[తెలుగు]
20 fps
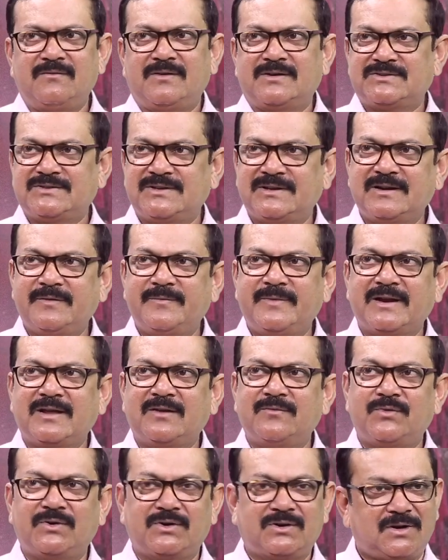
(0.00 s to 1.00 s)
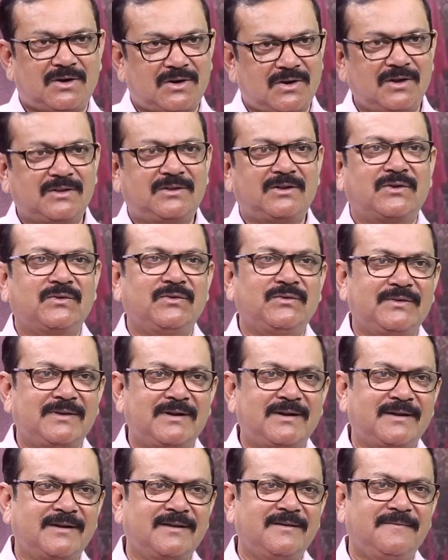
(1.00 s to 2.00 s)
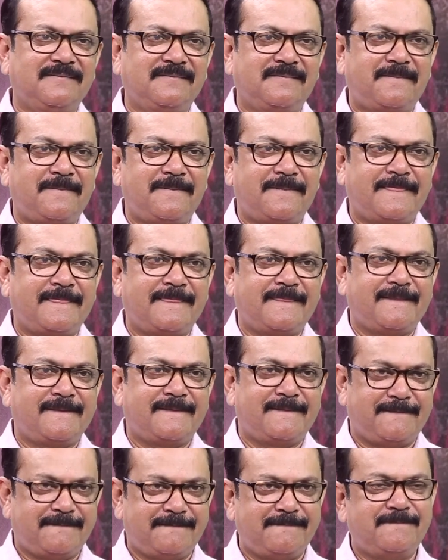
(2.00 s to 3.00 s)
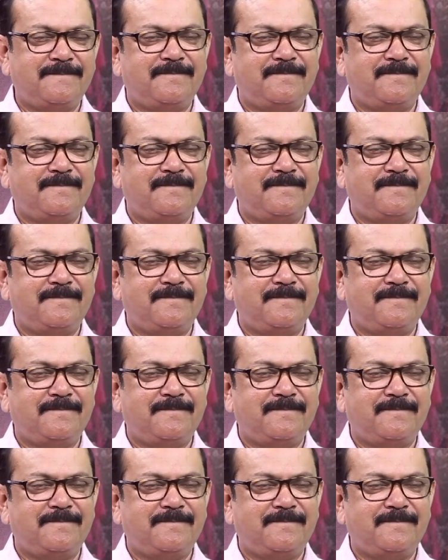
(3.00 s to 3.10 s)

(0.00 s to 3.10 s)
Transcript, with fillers: వాస్తవంగా మనకి ఫుడ్ కంట్రోల్ తక్కువ ఉందిలేండి చాలా తక్కువ ఉంది